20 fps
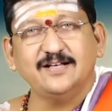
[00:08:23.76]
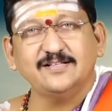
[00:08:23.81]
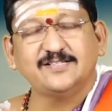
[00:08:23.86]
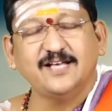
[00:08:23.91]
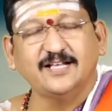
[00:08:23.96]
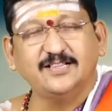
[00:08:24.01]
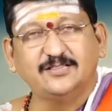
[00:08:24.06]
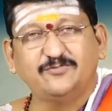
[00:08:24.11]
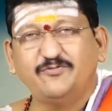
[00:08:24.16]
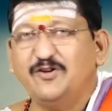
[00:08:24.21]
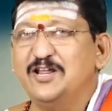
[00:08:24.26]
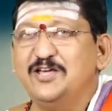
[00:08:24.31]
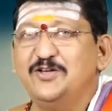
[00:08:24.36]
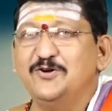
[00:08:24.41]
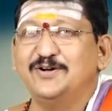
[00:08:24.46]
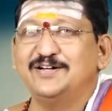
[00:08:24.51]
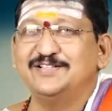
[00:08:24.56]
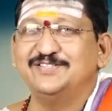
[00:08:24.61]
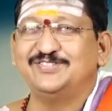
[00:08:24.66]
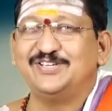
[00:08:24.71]

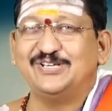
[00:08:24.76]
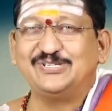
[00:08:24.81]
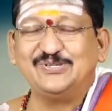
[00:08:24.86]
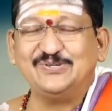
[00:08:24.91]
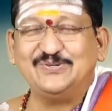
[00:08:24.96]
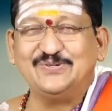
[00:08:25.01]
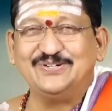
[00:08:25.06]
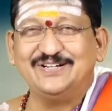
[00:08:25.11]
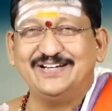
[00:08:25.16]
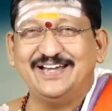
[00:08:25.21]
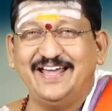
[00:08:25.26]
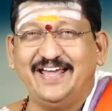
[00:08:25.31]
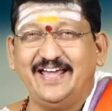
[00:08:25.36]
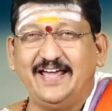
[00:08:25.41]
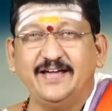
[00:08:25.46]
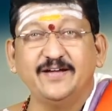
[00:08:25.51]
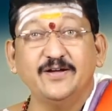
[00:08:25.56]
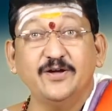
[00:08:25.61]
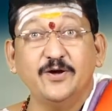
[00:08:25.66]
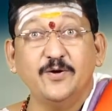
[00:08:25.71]
సద్వినియోగం చేసుకోండి
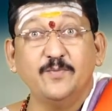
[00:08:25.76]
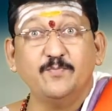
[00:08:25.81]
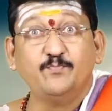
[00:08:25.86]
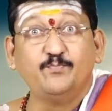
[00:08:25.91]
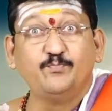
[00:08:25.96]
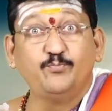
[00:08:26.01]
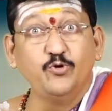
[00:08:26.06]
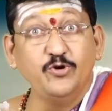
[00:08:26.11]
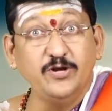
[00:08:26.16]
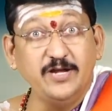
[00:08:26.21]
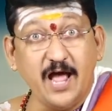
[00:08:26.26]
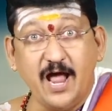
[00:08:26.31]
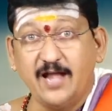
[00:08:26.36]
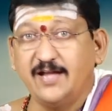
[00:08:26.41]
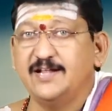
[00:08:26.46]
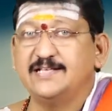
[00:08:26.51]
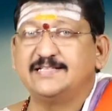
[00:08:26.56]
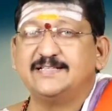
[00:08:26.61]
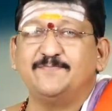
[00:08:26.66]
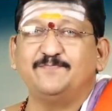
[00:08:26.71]

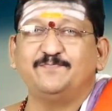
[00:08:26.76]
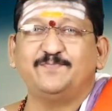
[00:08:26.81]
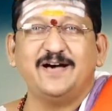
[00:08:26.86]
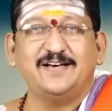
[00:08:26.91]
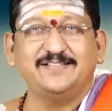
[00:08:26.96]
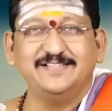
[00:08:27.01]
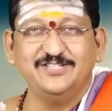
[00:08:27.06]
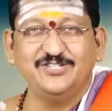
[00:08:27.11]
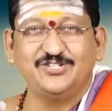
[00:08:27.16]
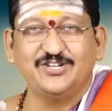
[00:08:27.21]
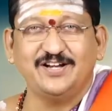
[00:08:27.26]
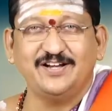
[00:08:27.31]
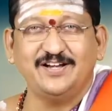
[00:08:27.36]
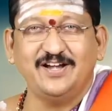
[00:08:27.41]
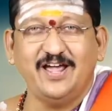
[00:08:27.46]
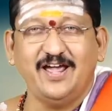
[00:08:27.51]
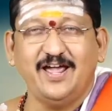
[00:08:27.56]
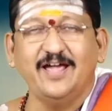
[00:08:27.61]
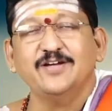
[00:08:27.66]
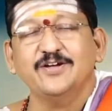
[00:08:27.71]
పుణ్యాన్ని
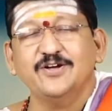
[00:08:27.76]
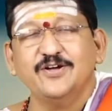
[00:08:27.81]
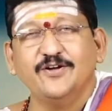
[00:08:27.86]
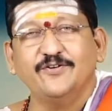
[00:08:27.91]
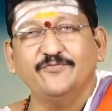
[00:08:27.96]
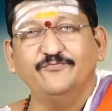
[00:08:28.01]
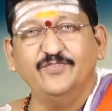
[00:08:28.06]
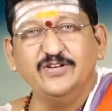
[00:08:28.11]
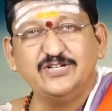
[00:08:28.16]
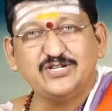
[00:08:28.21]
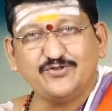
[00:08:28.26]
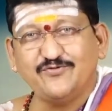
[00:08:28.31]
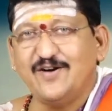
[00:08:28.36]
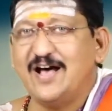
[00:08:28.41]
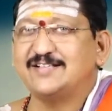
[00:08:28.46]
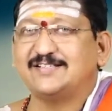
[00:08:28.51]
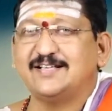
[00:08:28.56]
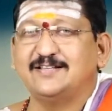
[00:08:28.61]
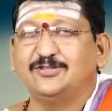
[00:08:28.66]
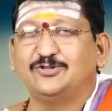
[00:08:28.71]
సంపాదించండి
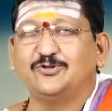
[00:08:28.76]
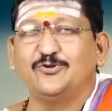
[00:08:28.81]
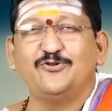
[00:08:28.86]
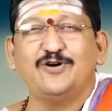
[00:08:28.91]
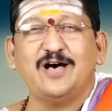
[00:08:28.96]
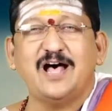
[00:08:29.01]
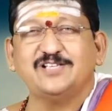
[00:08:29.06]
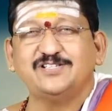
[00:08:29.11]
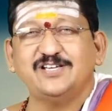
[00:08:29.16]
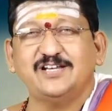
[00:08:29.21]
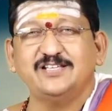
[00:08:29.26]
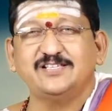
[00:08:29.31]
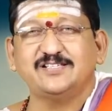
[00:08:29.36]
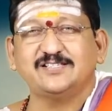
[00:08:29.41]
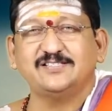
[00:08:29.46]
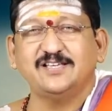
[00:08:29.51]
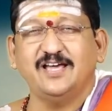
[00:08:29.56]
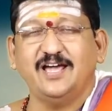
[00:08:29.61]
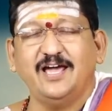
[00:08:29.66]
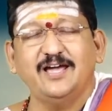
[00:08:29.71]
విశ్వాసంతో
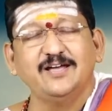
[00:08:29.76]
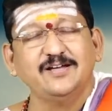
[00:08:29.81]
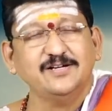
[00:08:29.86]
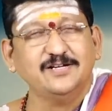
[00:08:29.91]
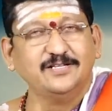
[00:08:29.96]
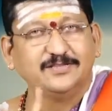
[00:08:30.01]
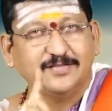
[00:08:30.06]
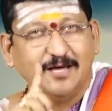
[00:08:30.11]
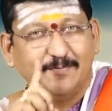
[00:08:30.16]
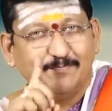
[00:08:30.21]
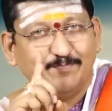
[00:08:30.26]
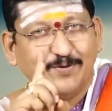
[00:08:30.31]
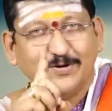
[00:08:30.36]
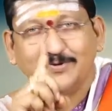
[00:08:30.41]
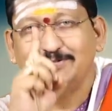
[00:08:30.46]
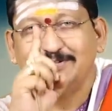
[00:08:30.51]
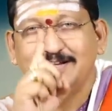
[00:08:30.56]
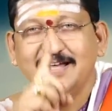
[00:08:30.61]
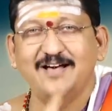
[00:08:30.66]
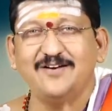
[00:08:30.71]
ఆచరిస్తే
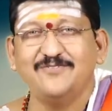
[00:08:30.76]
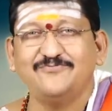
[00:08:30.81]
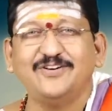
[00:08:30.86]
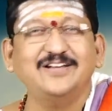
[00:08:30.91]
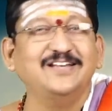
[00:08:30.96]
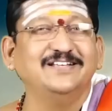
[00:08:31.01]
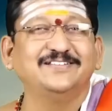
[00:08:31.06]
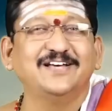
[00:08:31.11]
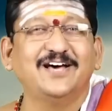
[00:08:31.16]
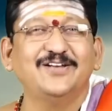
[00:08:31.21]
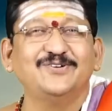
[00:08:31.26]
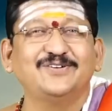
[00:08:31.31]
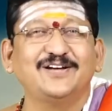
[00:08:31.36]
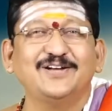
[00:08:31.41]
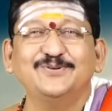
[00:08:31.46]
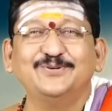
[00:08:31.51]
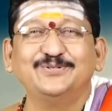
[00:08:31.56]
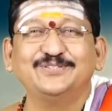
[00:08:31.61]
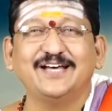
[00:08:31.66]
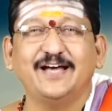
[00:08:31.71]
తప్పకుండా ఫలితాలు
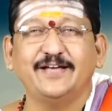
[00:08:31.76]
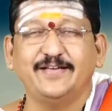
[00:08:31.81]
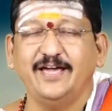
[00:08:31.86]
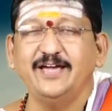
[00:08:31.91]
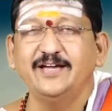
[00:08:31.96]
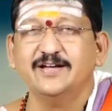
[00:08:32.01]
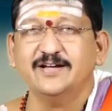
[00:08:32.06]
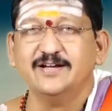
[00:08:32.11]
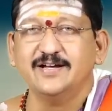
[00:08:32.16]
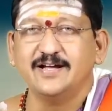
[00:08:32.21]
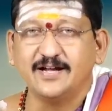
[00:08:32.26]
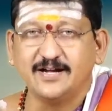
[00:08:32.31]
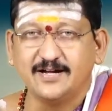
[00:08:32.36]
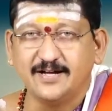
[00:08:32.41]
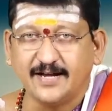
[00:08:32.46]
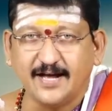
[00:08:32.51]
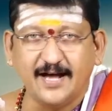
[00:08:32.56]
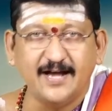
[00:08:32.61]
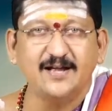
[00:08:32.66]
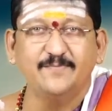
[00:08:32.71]
కలుగుతాయి
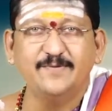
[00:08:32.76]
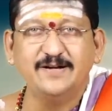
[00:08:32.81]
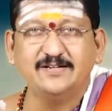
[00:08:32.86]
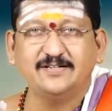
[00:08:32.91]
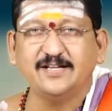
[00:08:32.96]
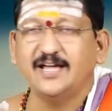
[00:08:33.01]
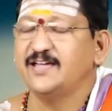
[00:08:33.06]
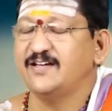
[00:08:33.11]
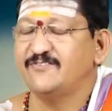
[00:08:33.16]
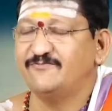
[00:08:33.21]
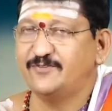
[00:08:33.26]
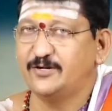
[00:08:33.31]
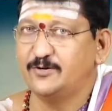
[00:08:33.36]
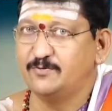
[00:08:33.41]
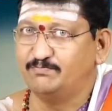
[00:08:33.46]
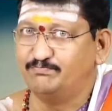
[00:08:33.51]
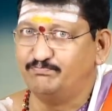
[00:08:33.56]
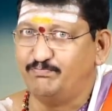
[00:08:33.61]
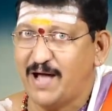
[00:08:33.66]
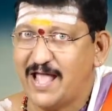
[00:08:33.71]
గ్రహణం అంటే
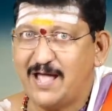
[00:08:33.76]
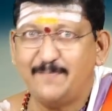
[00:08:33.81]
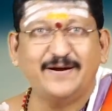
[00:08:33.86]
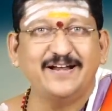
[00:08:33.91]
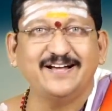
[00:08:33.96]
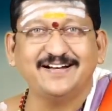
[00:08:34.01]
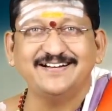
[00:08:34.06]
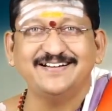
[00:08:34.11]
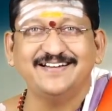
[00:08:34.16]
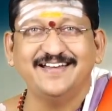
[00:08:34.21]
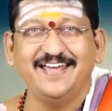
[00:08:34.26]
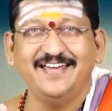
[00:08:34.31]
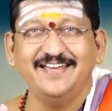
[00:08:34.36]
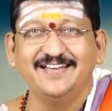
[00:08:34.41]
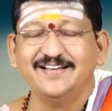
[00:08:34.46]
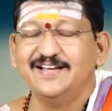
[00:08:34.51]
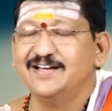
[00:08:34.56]
ఎవ్వరు భయపడకండి